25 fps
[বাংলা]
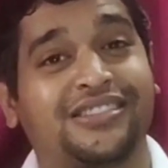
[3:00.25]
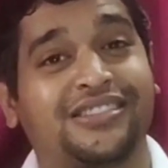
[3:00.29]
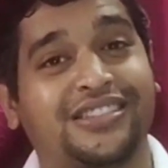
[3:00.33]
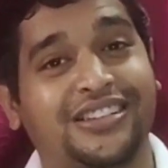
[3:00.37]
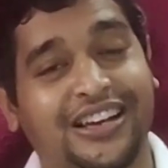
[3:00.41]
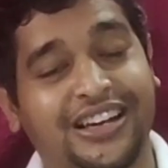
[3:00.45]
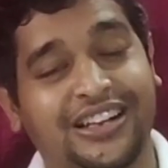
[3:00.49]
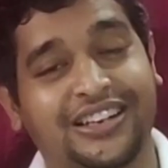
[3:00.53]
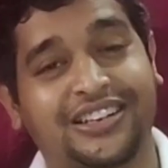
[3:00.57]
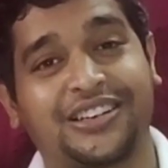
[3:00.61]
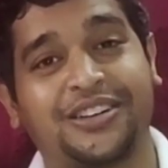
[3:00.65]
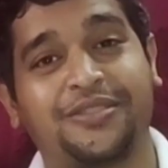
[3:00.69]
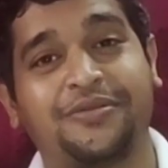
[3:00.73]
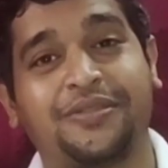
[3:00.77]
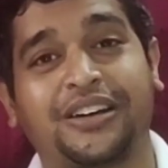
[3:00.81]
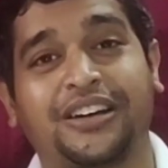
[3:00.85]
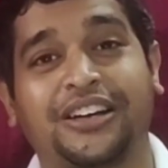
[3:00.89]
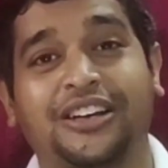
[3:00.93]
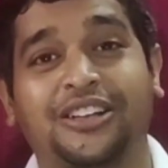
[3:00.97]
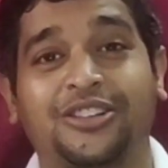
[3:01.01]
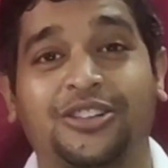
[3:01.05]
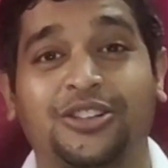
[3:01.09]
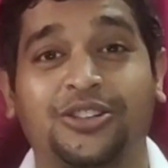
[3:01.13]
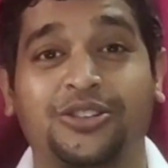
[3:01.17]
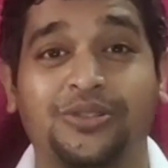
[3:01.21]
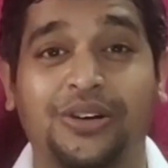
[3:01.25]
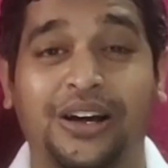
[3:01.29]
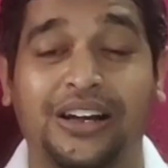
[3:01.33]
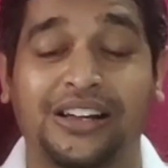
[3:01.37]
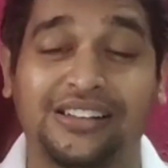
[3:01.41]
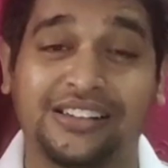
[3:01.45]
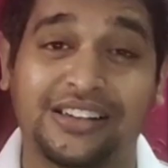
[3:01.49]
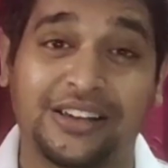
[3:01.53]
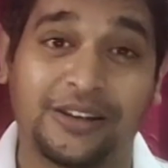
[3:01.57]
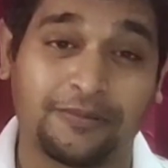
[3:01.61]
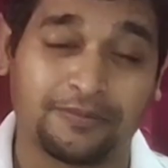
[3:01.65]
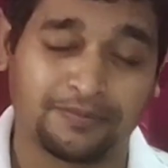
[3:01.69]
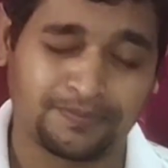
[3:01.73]
জিএস টিমে কিন্তু
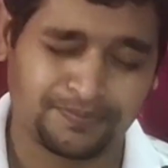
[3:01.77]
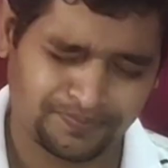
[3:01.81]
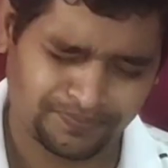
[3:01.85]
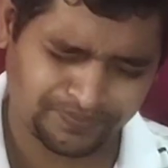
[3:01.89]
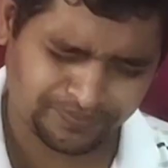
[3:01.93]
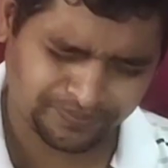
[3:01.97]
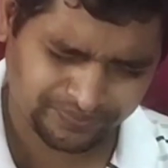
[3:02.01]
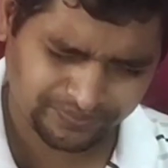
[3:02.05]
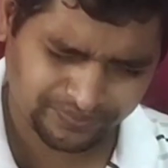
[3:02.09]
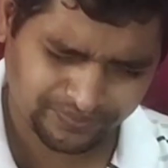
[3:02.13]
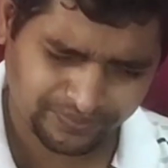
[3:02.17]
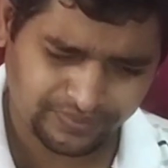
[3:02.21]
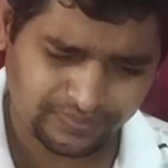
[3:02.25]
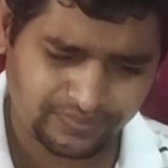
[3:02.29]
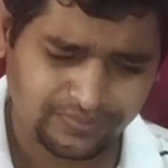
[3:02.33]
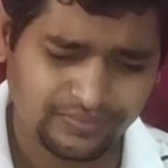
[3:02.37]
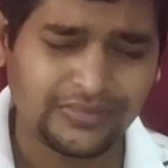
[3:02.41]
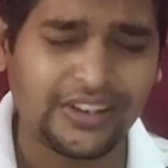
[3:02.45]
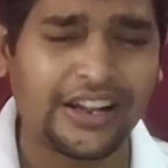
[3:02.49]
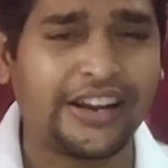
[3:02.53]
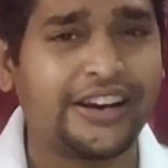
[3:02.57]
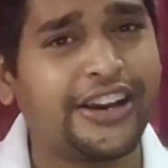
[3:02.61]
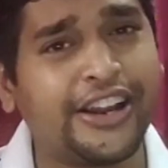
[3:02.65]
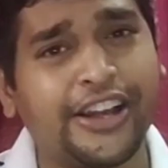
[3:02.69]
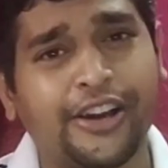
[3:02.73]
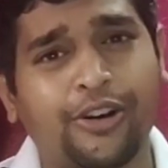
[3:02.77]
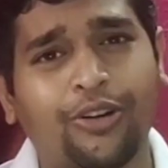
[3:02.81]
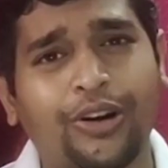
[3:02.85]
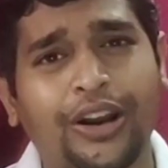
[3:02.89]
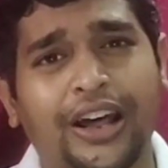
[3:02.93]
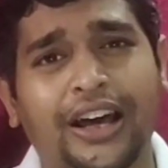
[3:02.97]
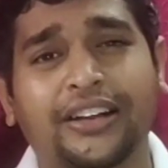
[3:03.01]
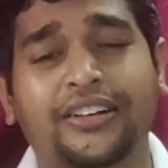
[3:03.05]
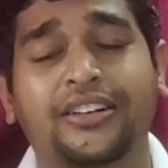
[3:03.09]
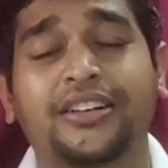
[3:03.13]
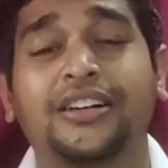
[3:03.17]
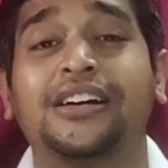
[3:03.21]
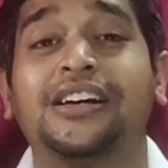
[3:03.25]
আছে
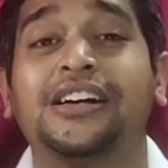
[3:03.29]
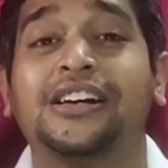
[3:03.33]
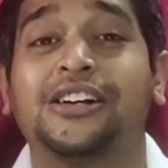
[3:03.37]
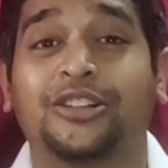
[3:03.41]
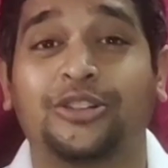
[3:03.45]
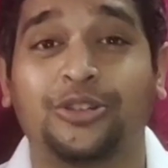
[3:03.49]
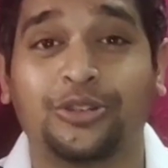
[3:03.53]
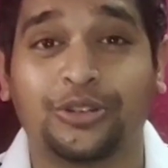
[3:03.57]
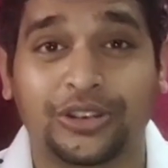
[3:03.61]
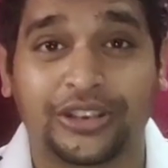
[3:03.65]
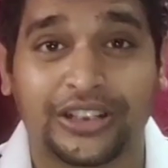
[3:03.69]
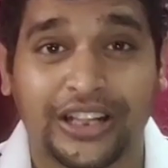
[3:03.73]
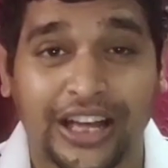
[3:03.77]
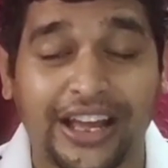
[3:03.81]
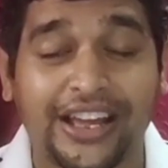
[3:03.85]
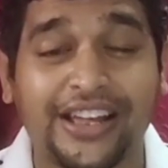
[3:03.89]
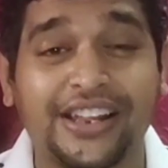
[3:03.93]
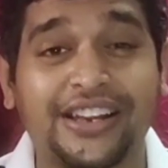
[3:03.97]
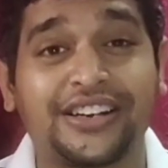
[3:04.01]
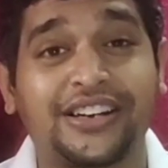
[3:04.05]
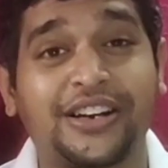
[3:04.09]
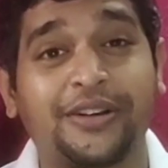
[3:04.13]
নিকোলাস তো সেই